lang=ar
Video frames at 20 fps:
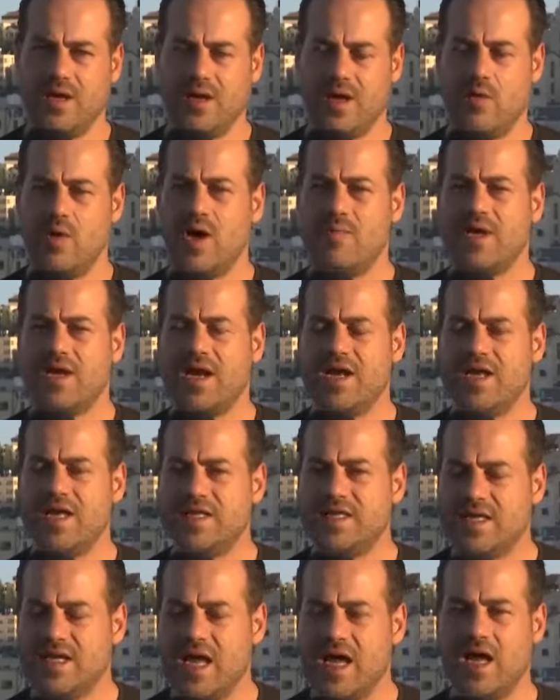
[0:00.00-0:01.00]
آه، أوامر
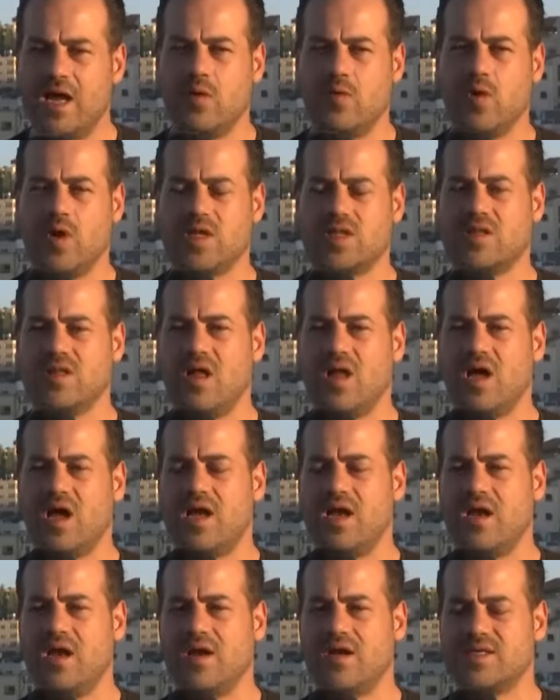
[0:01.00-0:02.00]
الاحتلال وإطلاق
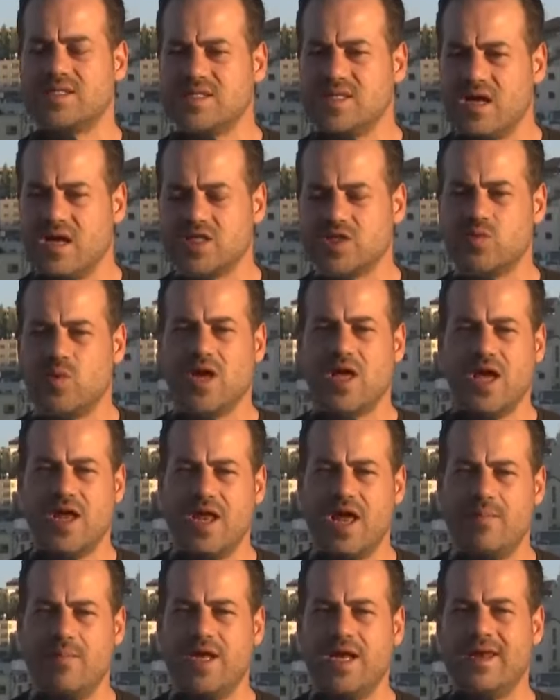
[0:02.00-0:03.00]
الرصاص
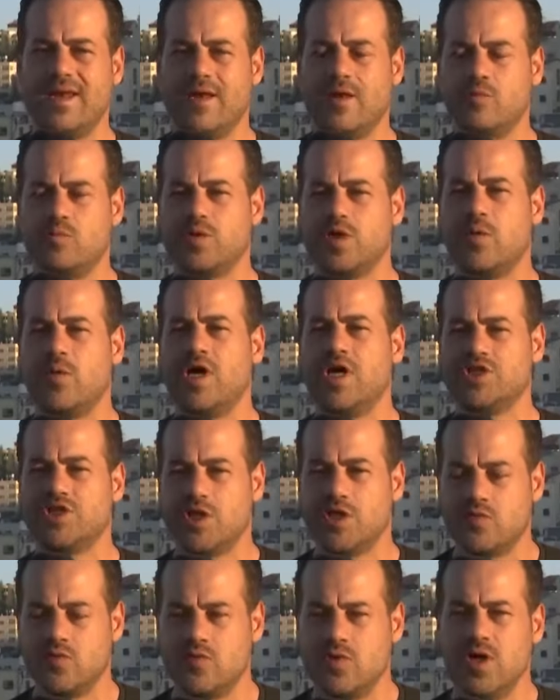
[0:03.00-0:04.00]
والقنابل لهم
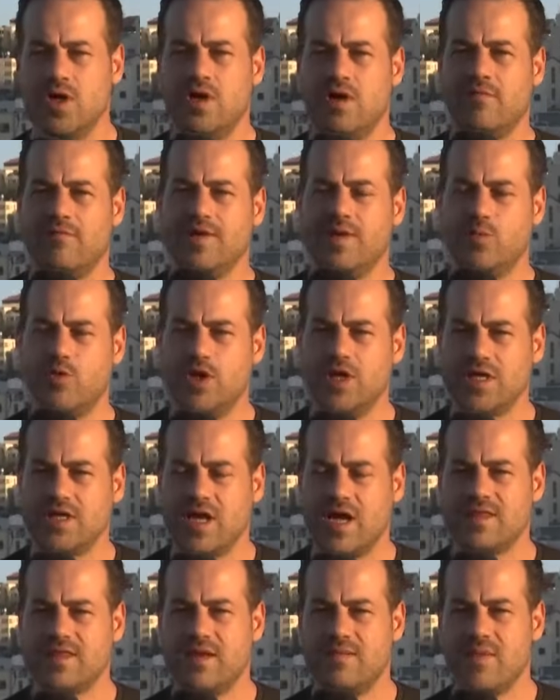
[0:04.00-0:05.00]
تواجدوا في
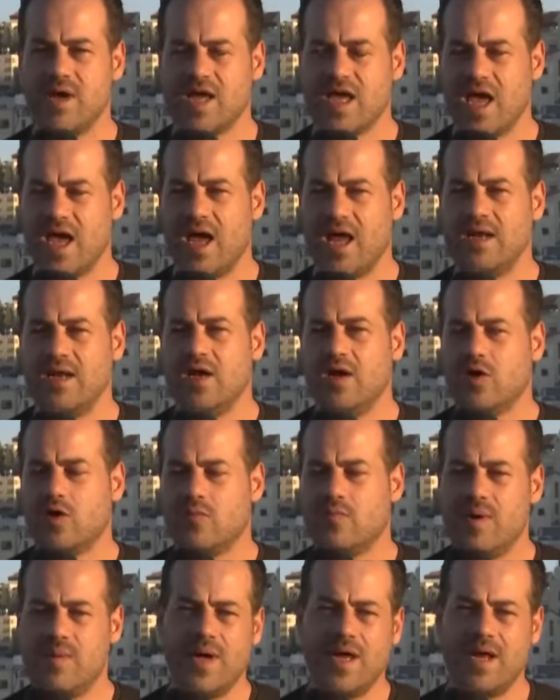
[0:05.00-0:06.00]
محيط هذا المكان
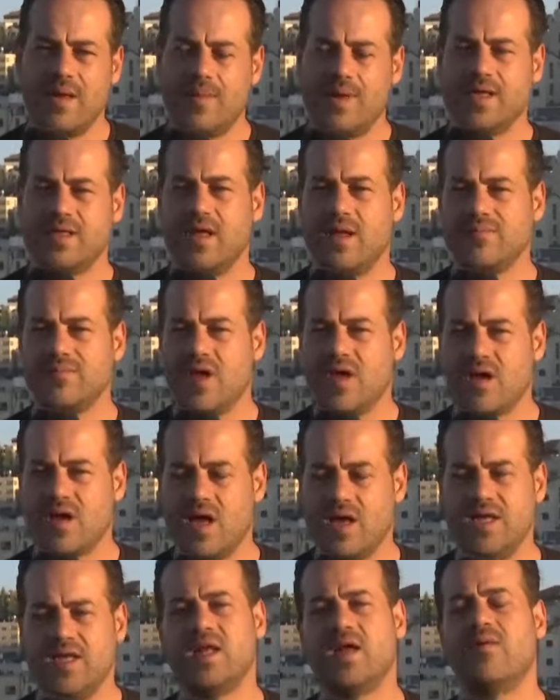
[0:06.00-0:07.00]
ربما نبعد أمطار
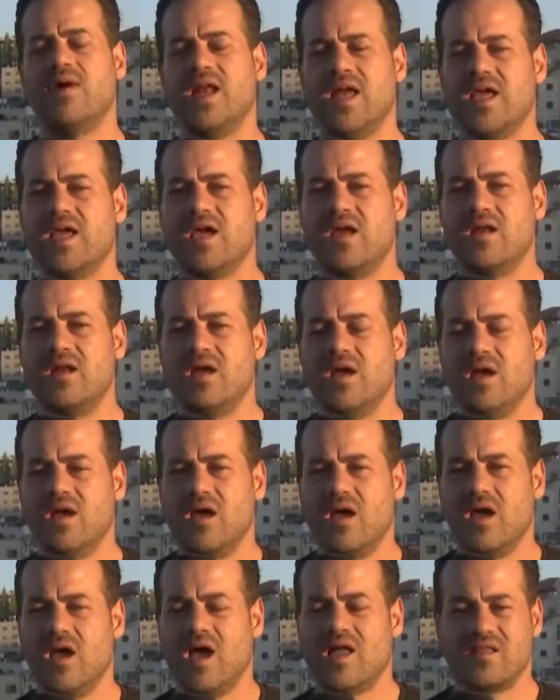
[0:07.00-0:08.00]
قليلة ولكن
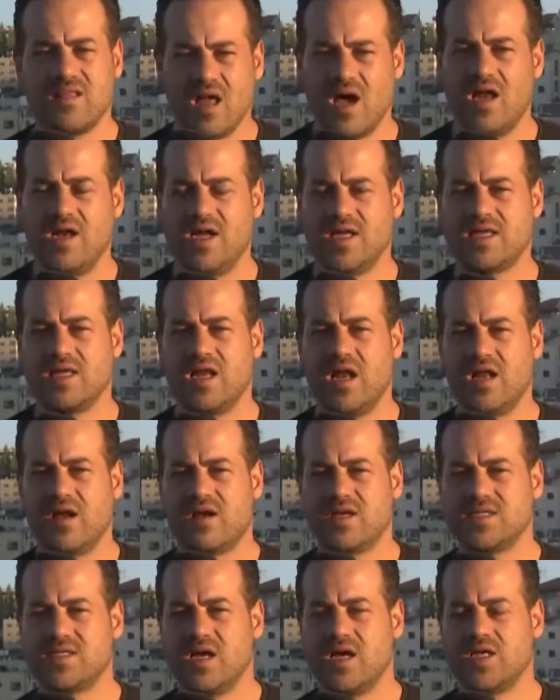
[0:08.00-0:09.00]
أطلق الاحتلال
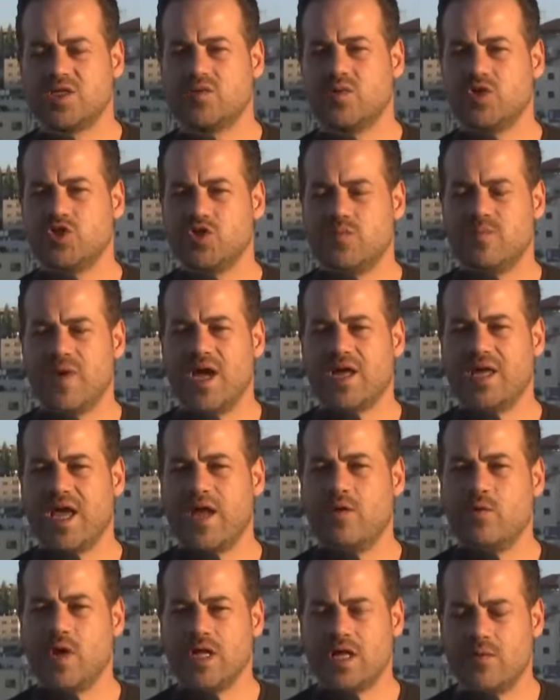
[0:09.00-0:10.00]
الرصاص والشبان
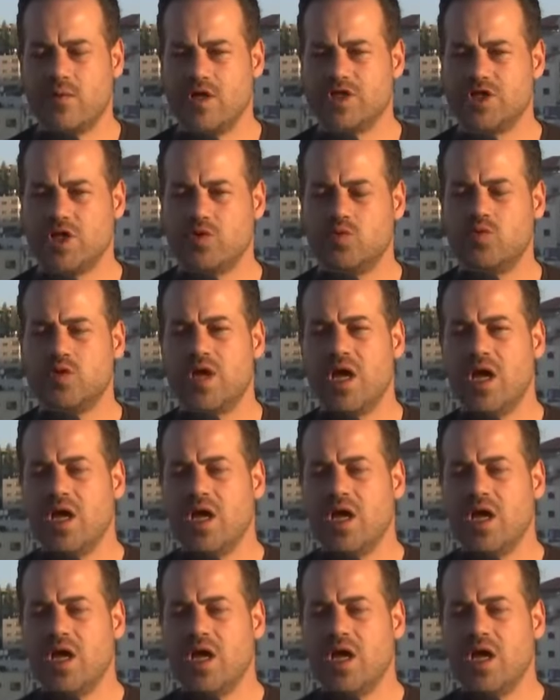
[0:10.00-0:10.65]
كانوا يتواجدون